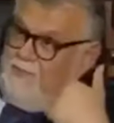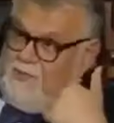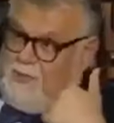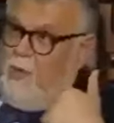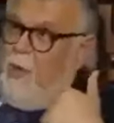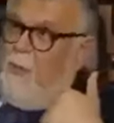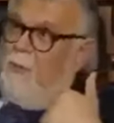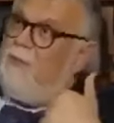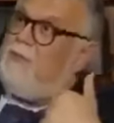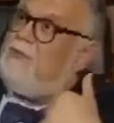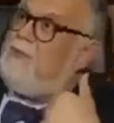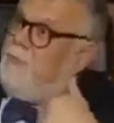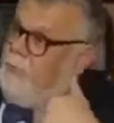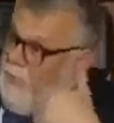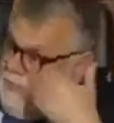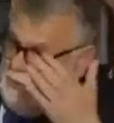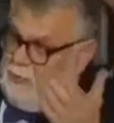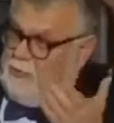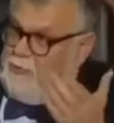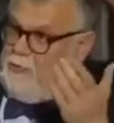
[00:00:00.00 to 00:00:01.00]
psikoposu
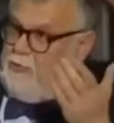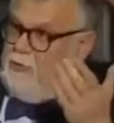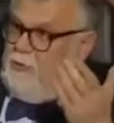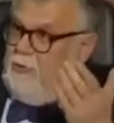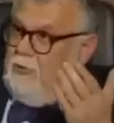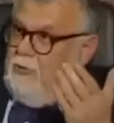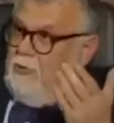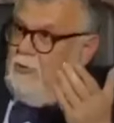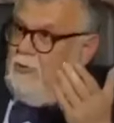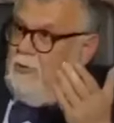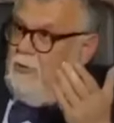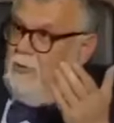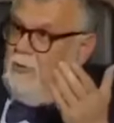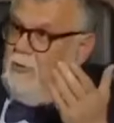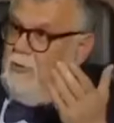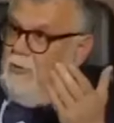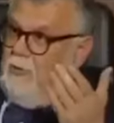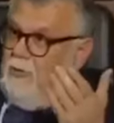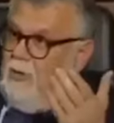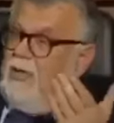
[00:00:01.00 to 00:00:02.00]
Petrus'tu.
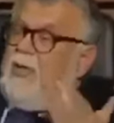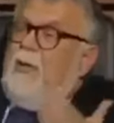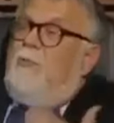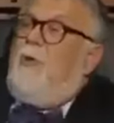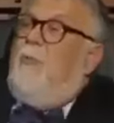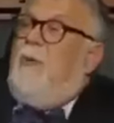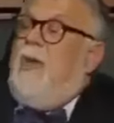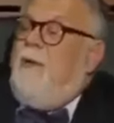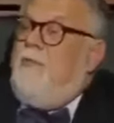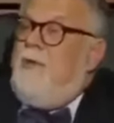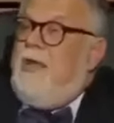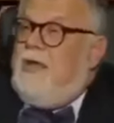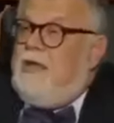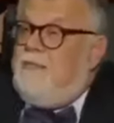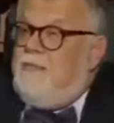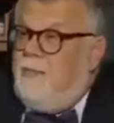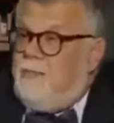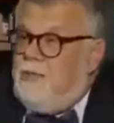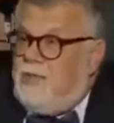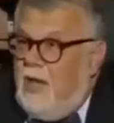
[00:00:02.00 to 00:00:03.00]
Adam Roma'ya bile
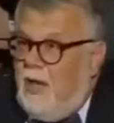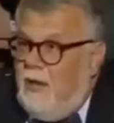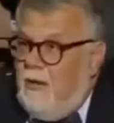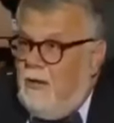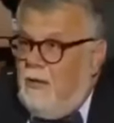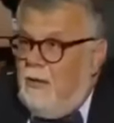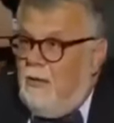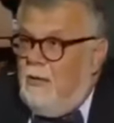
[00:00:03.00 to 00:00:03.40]
gitmemiş ya.